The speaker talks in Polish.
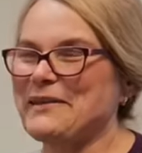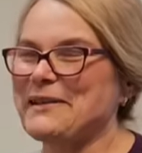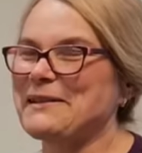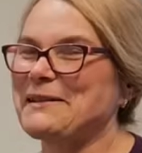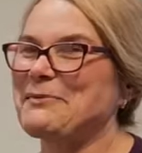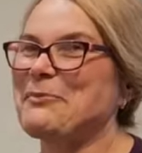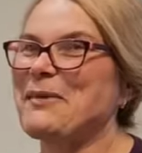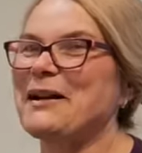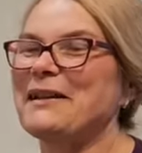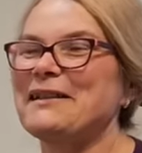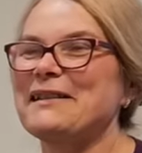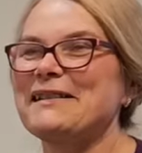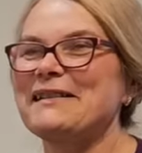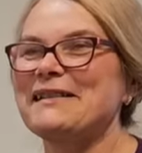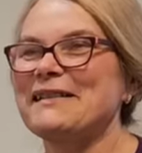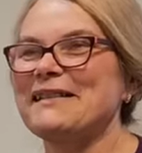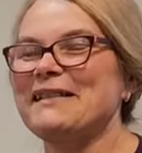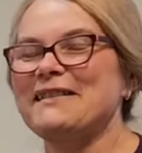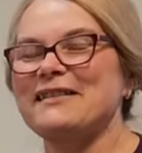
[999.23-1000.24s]
Smak
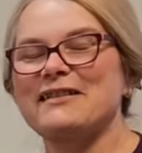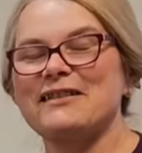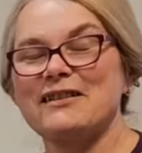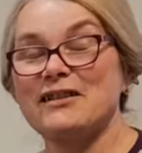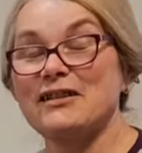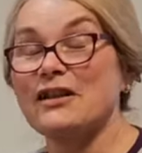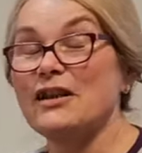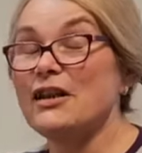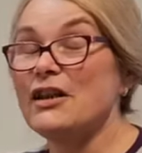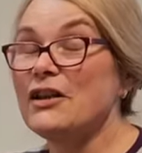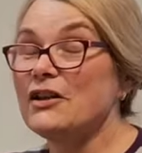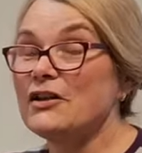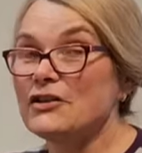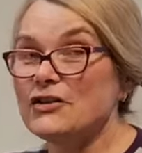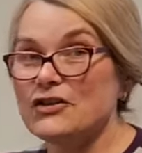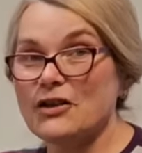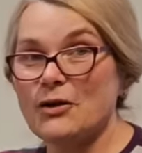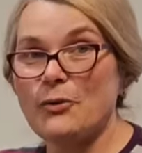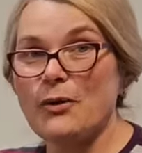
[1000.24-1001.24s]
jest inny,
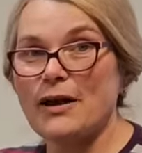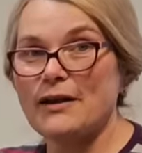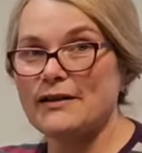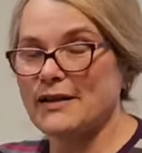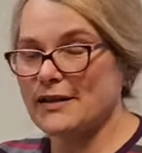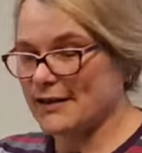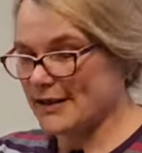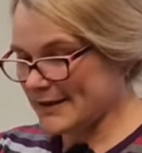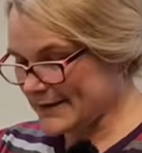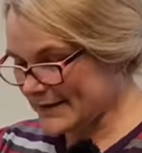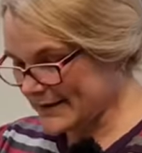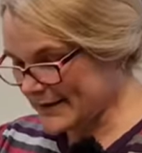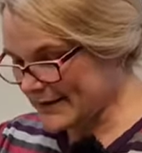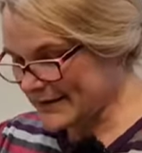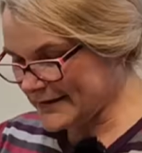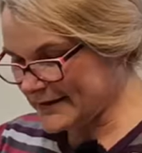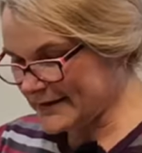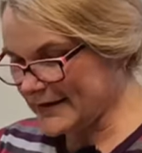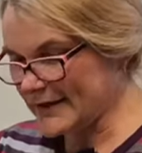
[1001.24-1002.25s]
działanie jest
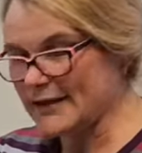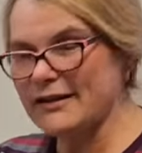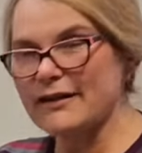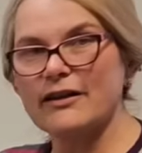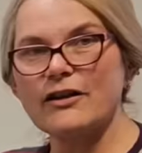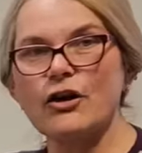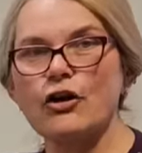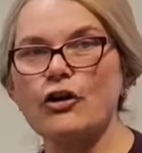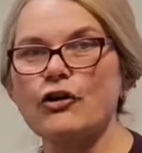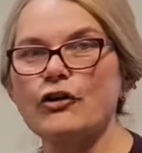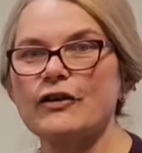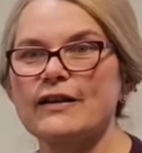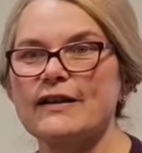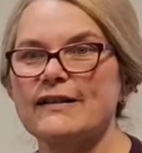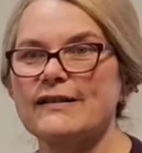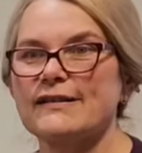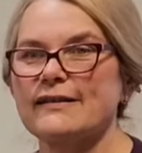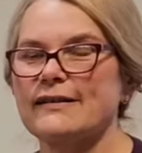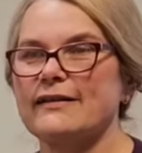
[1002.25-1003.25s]
inne i kolor
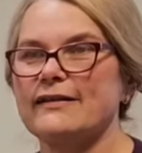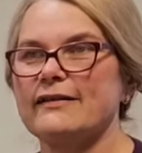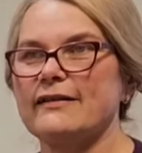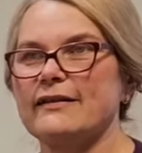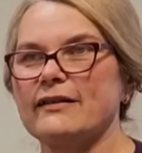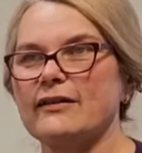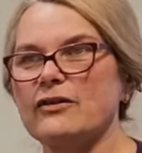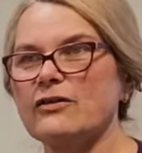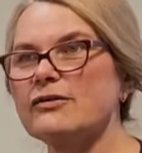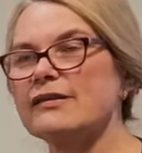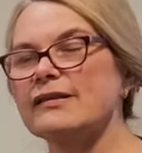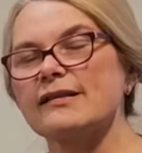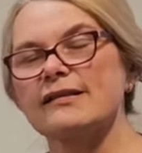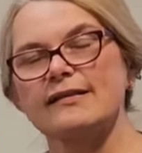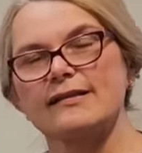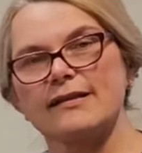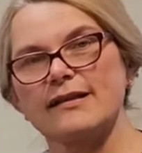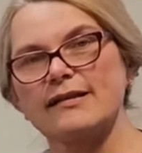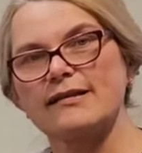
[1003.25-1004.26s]
jest inny.
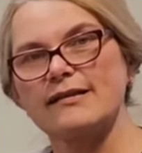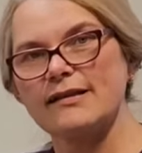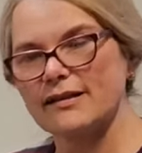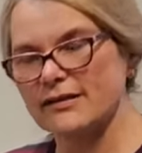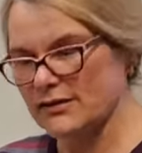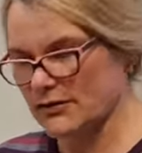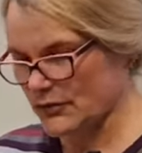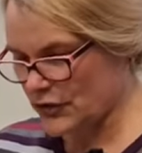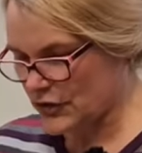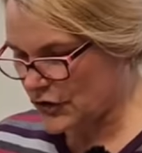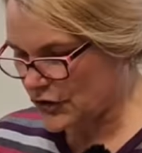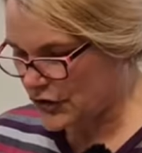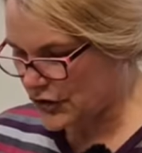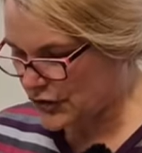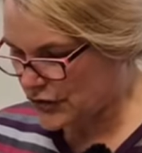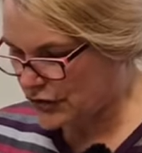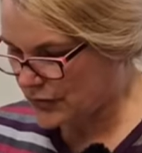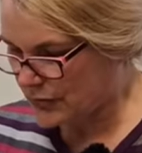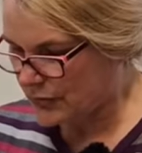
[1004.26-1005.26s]
Konsystencja
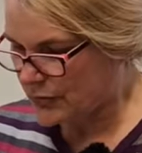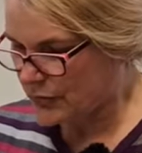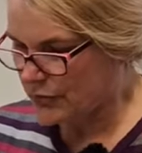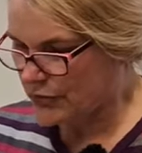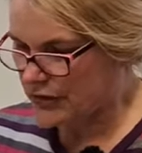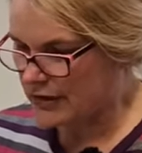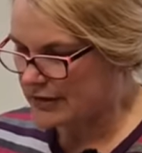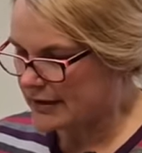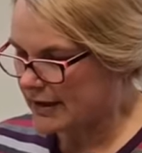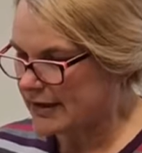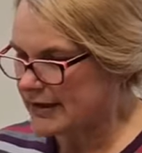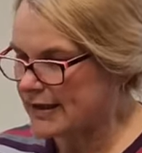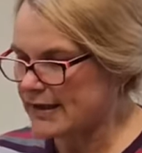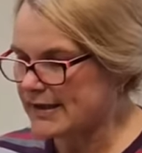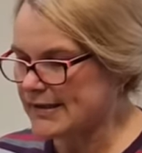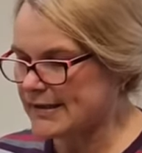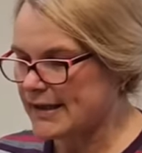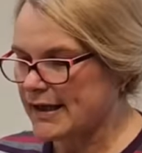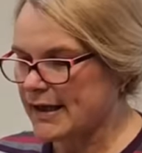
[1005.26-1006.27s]
troszeczkę się różni. Ten
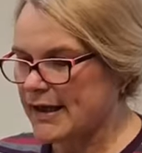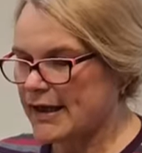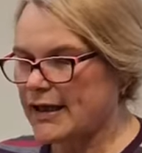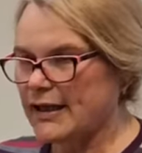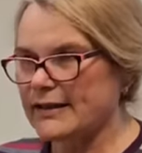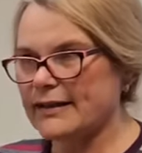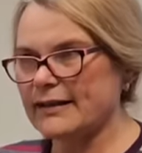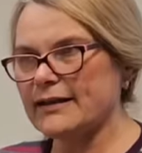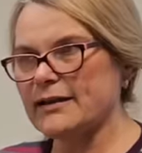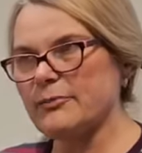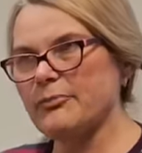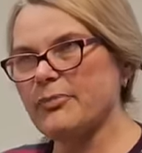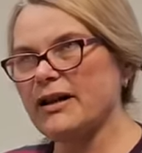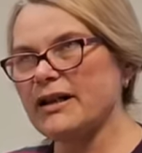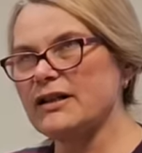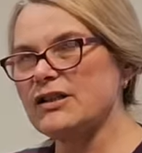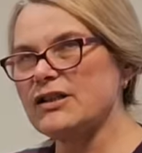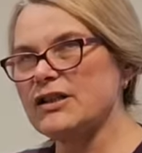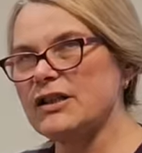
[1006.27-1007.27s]
jest taki
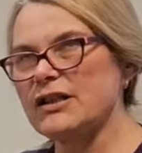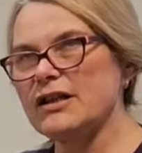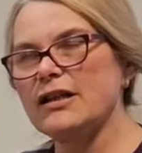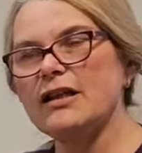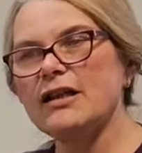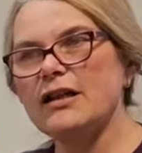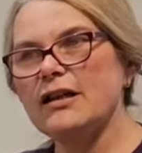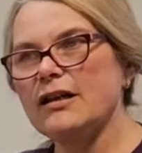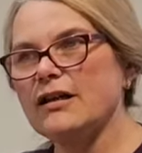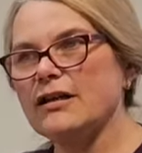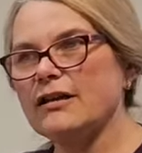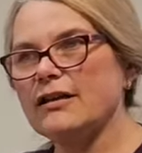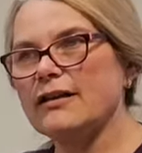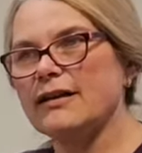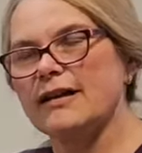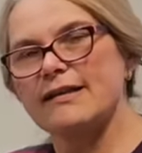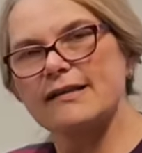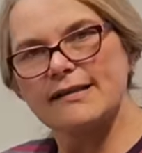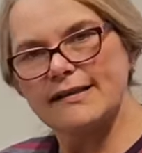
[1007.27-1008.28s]
bardziej
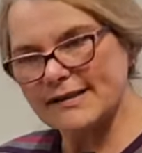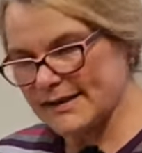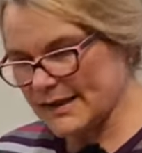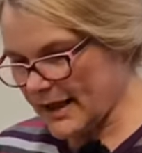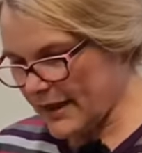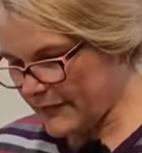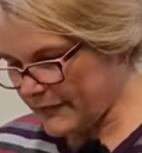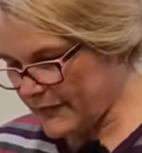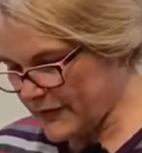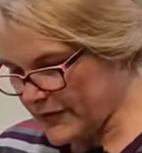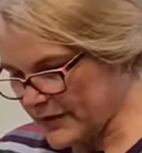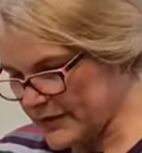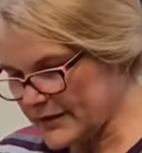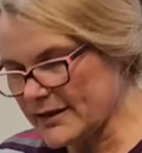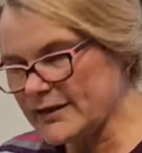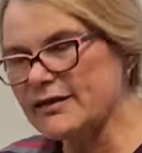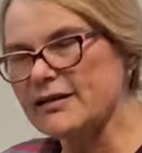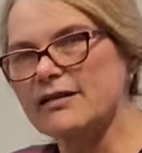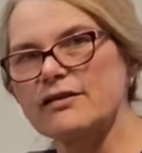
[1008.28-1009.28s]
gęstawy,
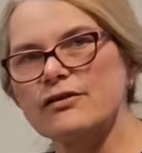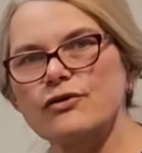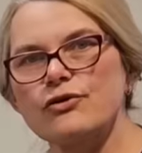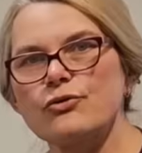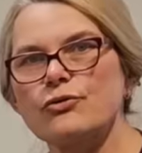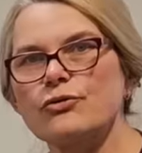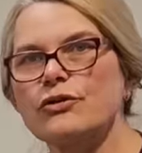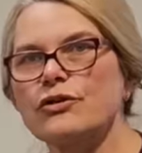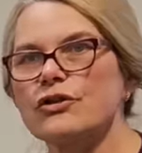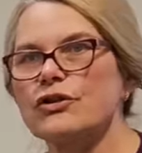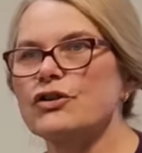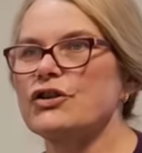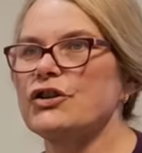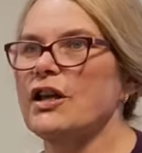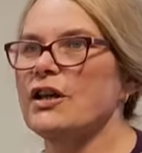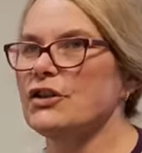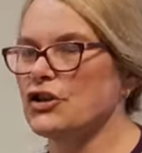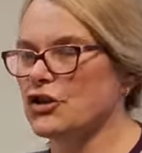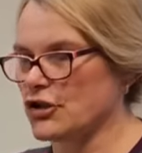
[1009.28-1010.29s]
ten jest ciut
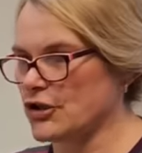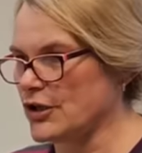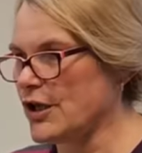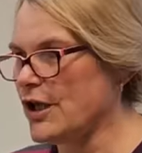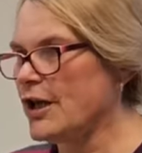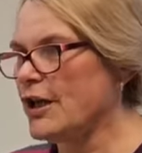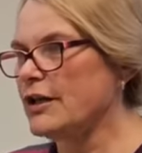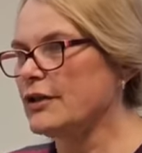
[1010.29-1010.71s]
rzadszy.